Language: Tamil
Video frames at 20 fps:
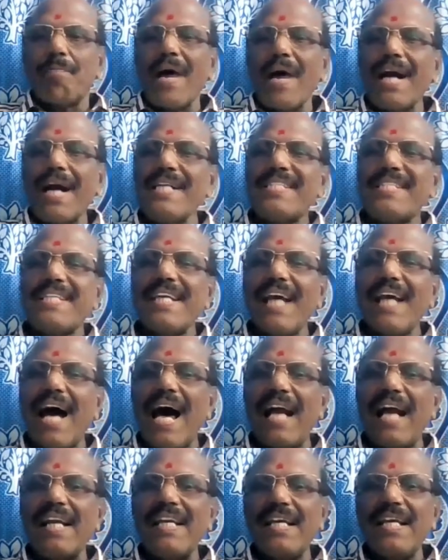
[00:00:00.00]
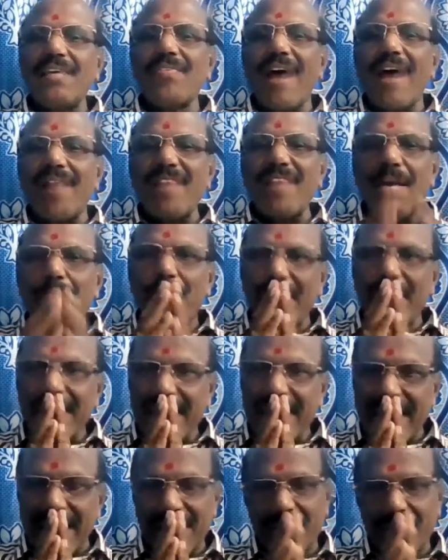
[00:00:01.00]
மகிழ்ச்சியால் இவ் அவை
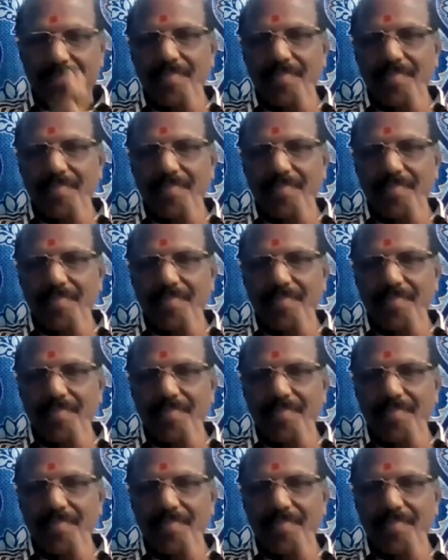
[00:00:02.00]
பெருக